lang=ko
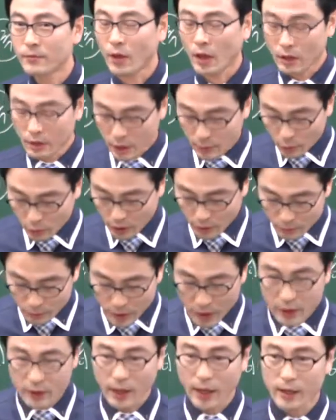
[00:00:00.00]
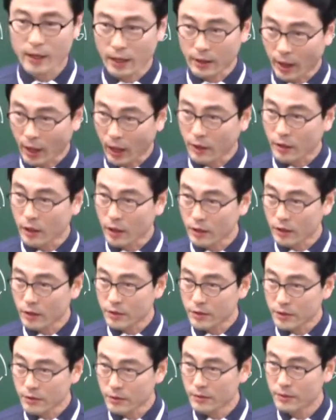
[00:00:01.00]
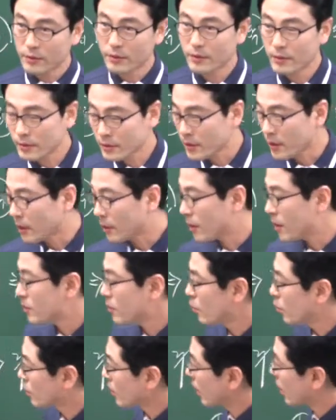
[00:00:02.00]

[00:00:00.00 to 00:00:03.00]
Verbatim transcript: 내가 그려보기도 하고 그래야 내가 내게 될까 아니죠? 자, 그래서